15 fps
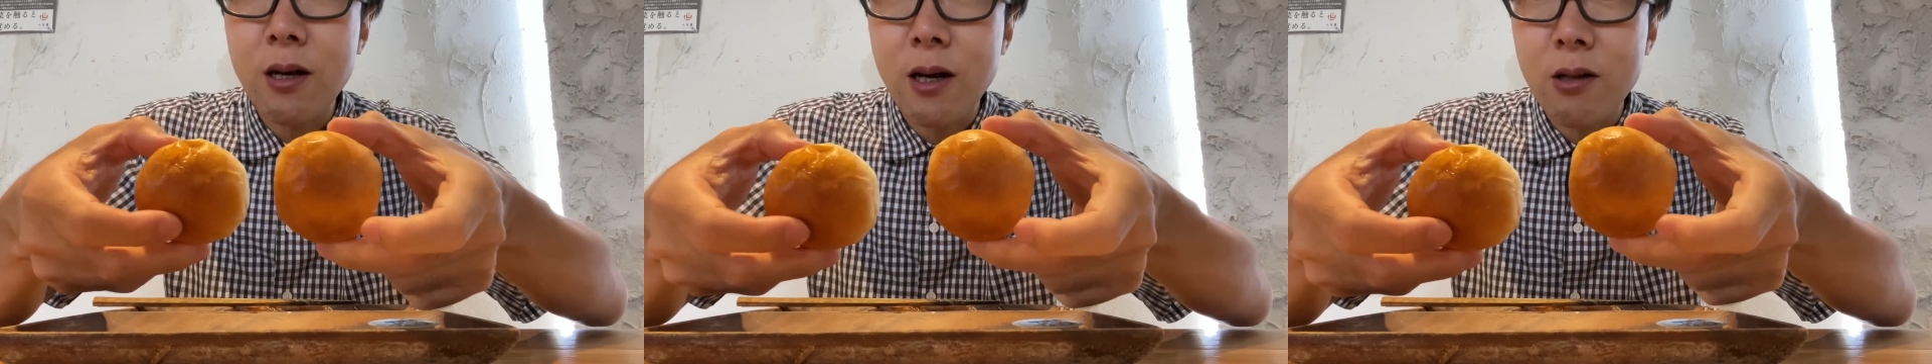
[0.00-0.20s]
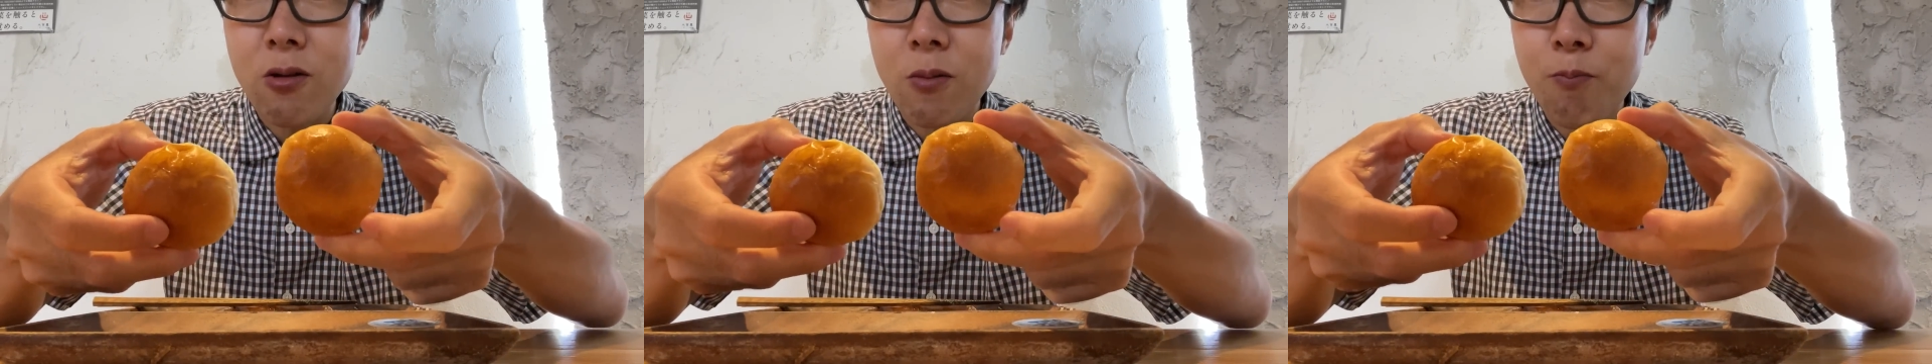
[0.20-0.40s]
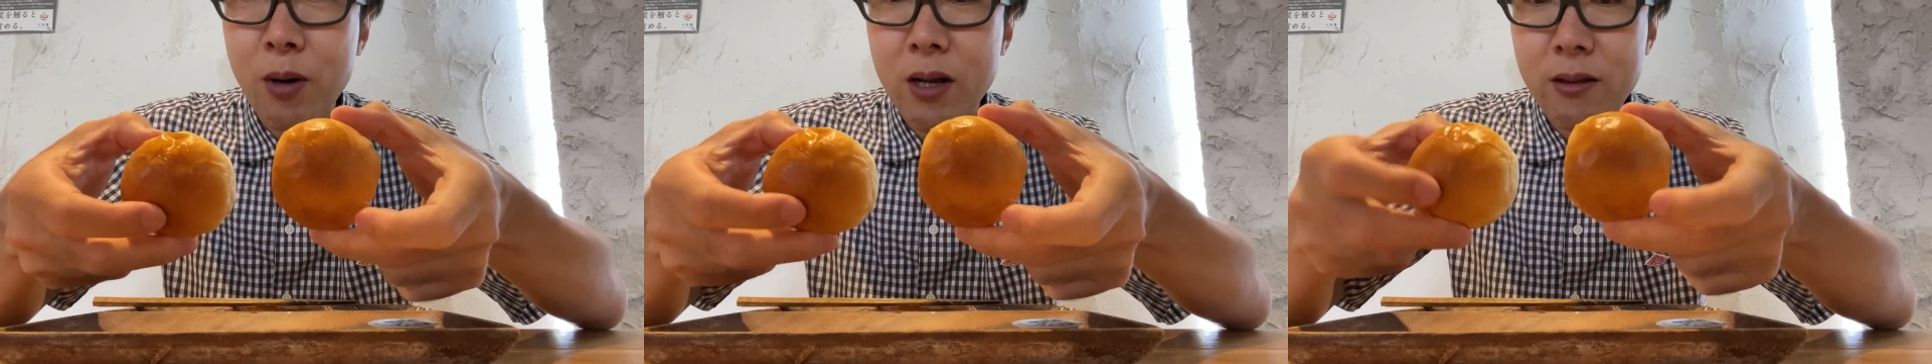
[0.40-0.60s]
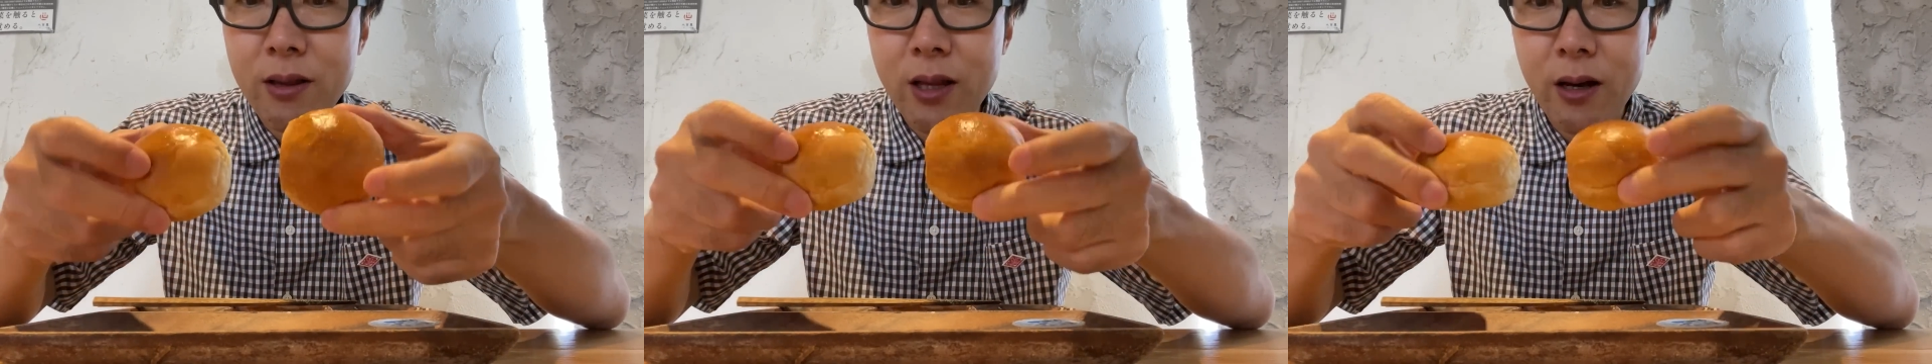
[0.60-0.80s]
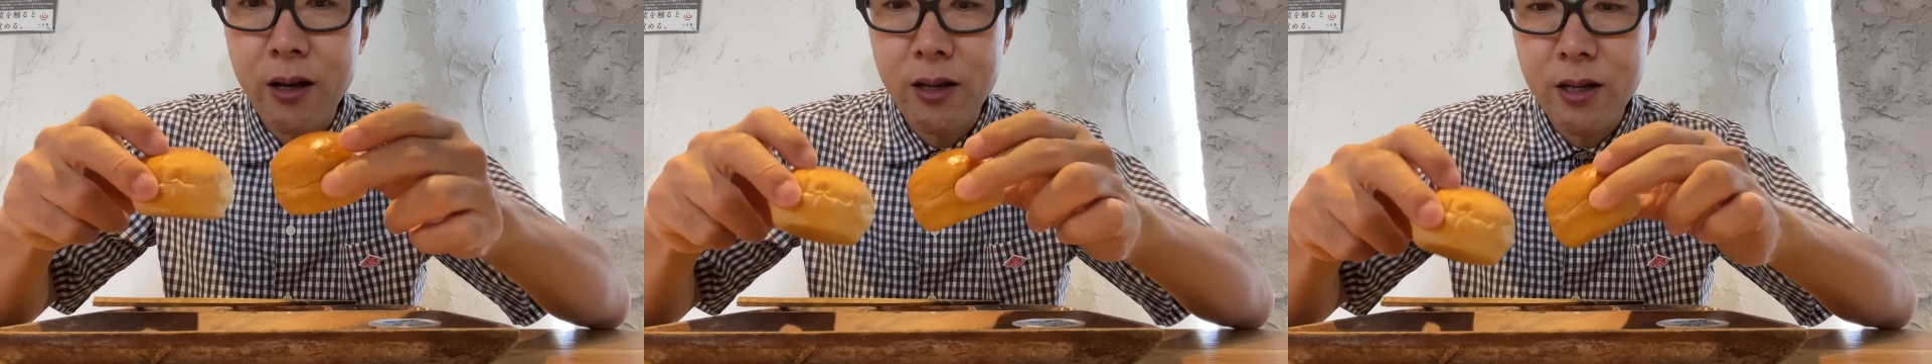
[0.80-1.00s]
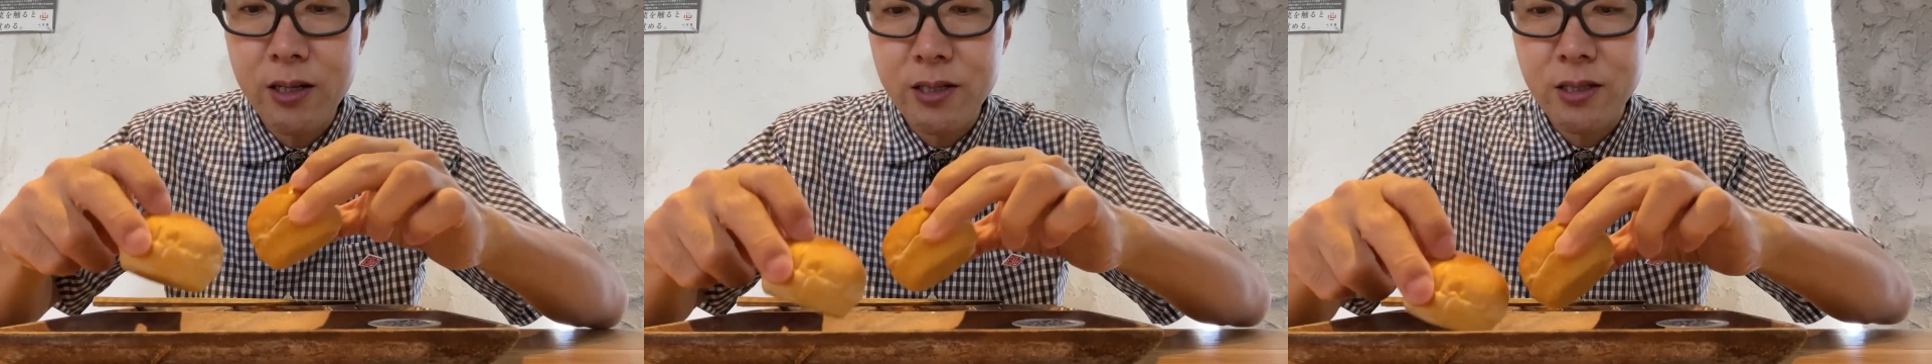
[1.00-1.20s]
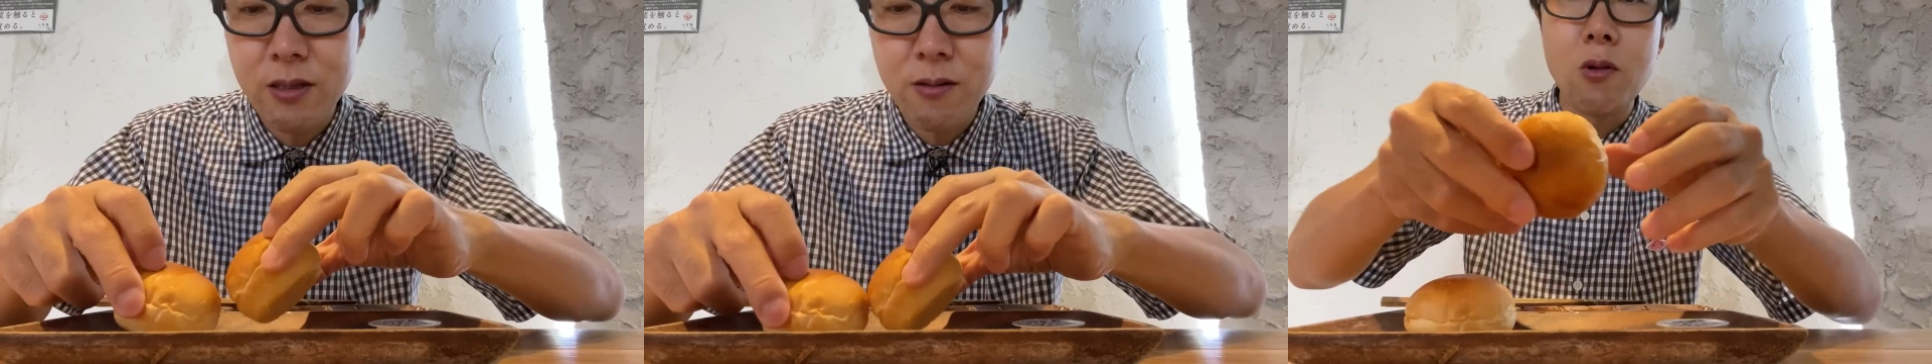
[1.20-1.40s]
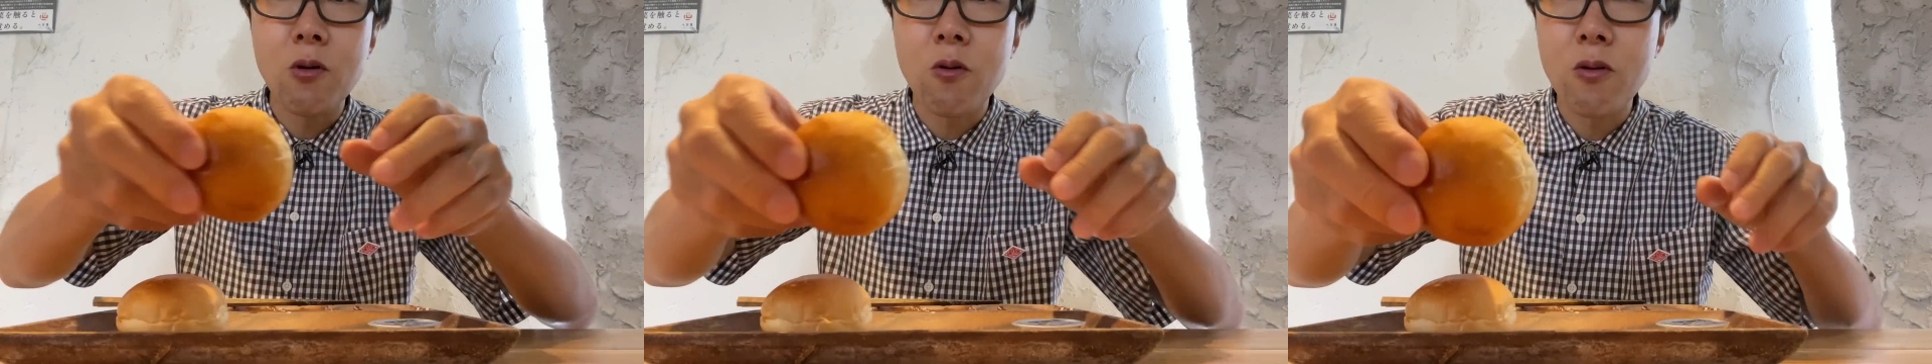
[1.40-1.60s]
あとパンだけです
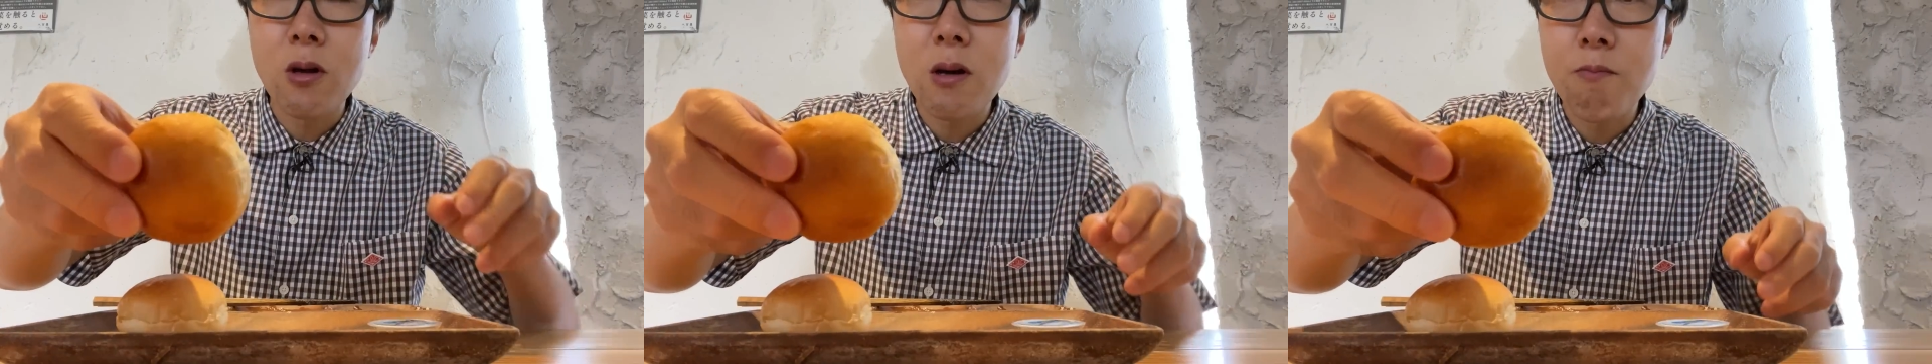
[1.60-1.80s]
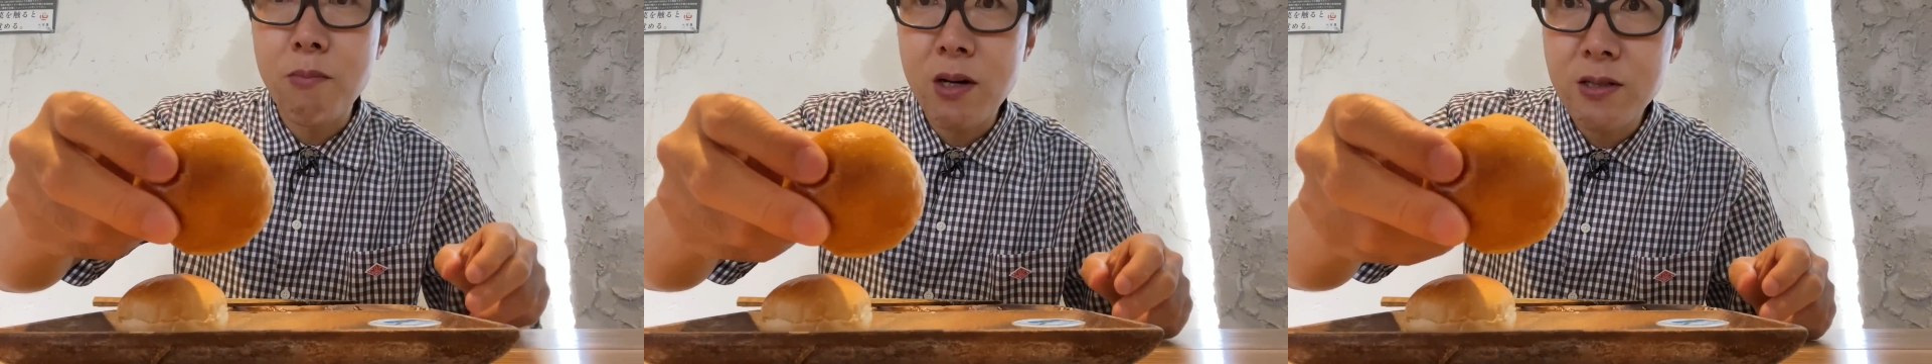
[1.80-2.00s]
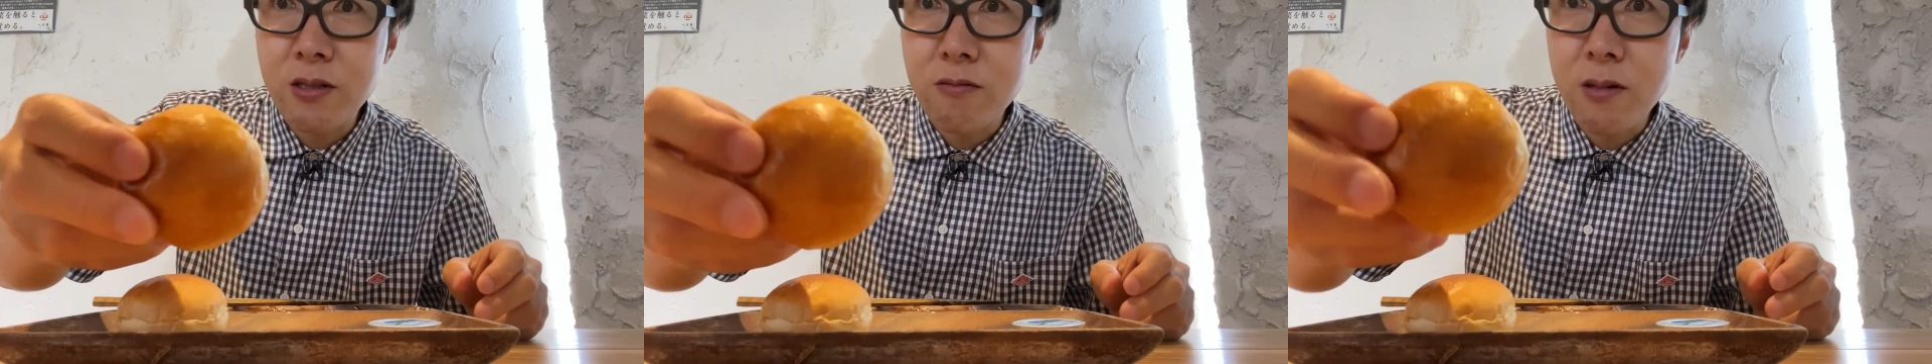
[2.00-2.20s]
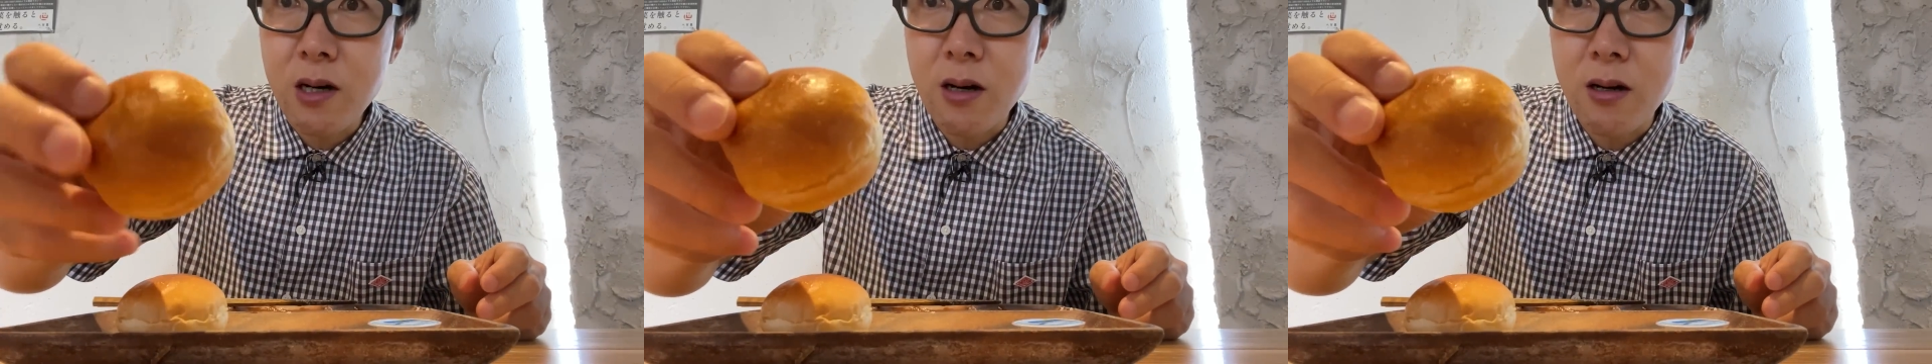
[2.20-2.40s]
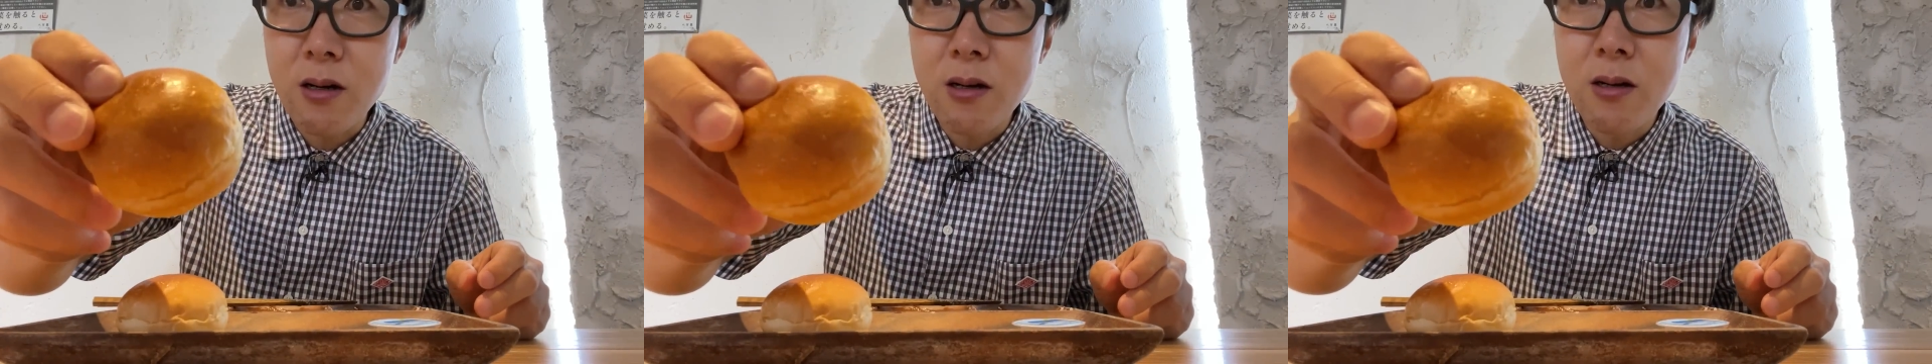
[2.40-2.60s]
これまずは